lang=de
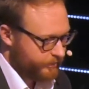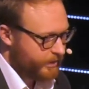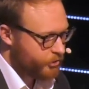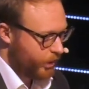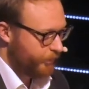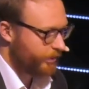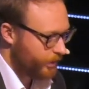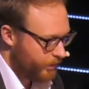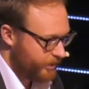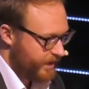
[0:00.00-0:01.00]
die die
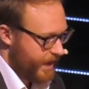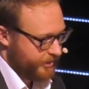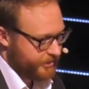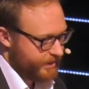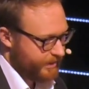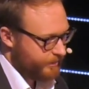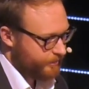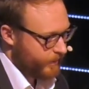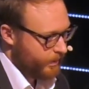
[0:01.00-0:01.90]
Staubsaugerroboter hergestellt hat.